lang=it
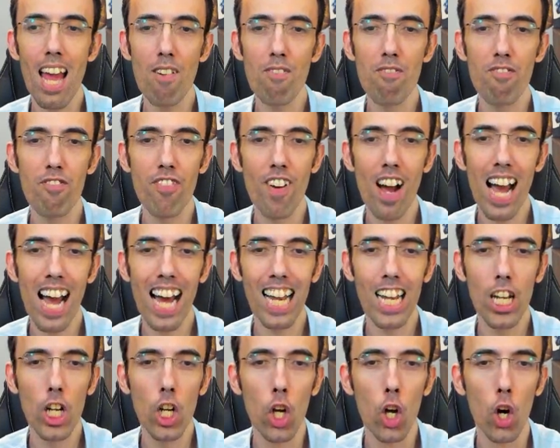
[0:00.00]
eh,
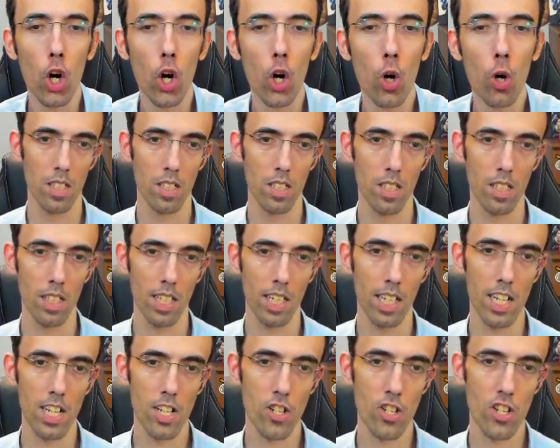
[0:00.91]
fallo.
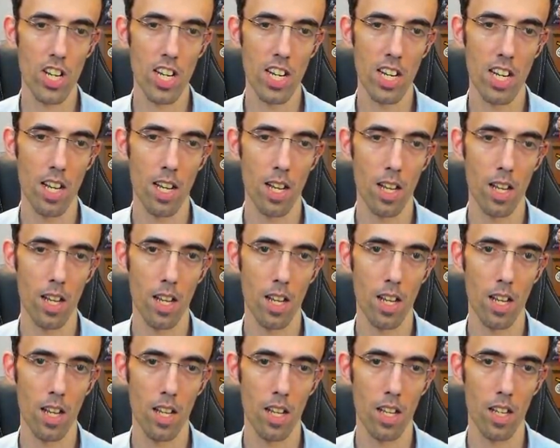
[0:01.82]
Clisci.
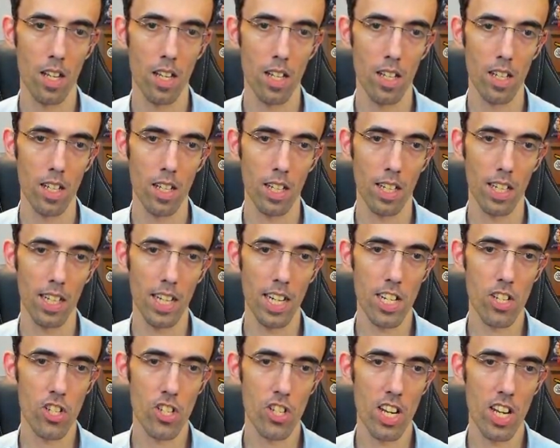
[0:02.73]

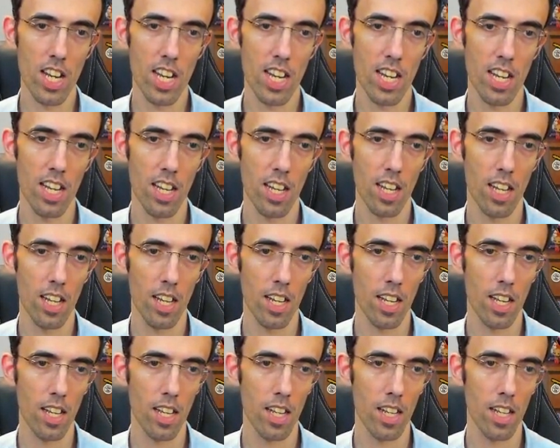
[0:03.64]
Clisci.
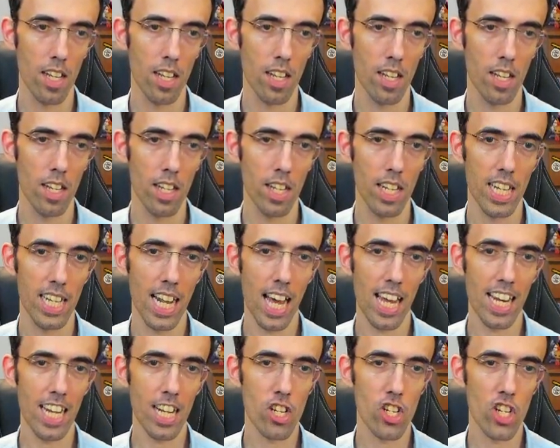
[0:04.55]
In
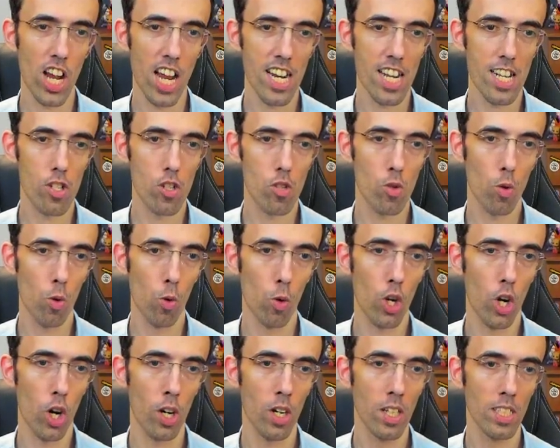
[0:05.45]
area non c'è
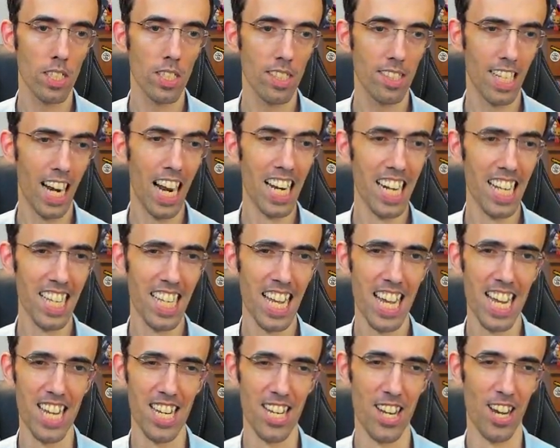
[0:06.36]
nessuno.
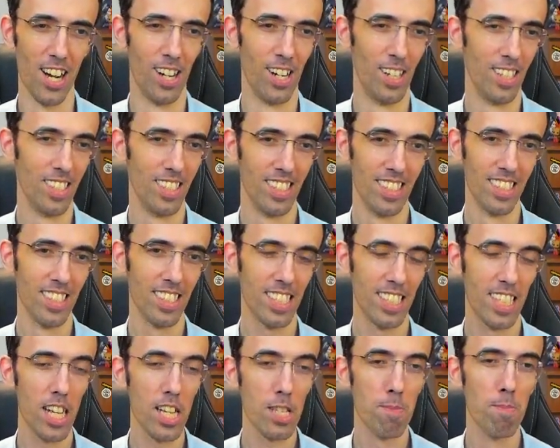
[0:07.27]
Tolleviglio.
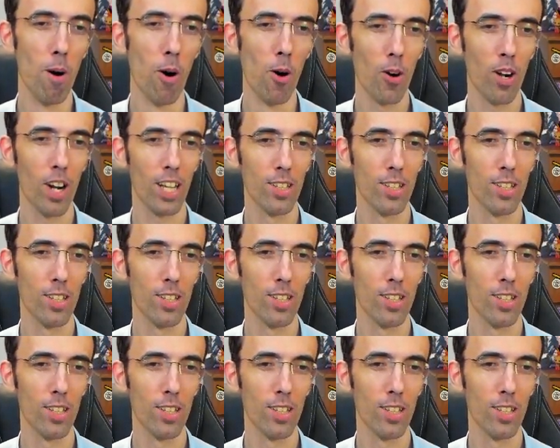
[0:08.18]
Che sbuca